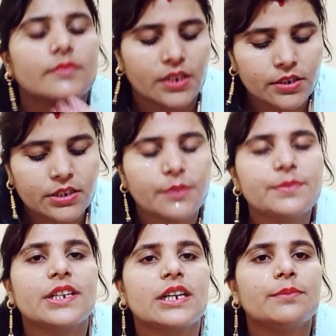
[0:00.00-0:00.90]
और कम
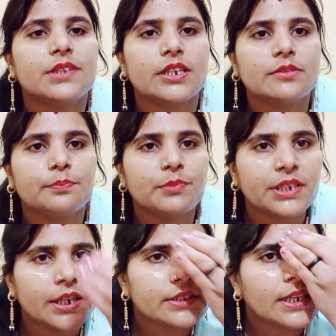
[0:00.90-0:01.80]
से कम दस
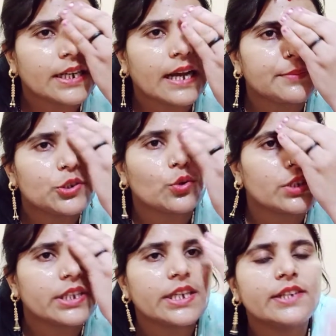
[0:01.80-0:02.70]
मिनट तक आप छोड़
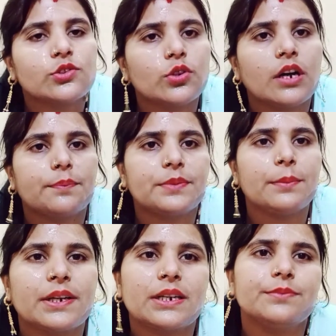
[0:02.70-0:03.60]
दें इसको हफ्ते
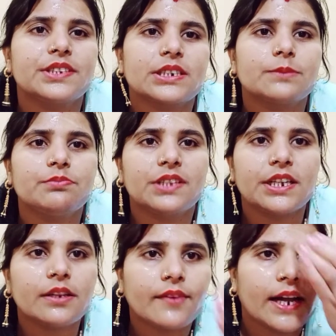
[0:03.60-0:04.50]
कम से कम
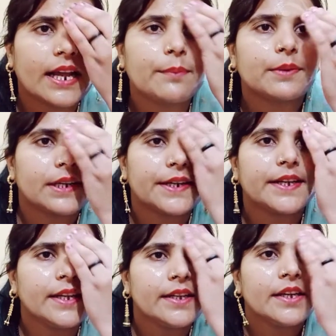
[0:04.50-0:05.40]
तीन बार आप
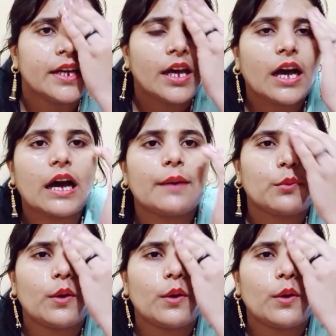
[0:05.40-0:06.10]
करें आपको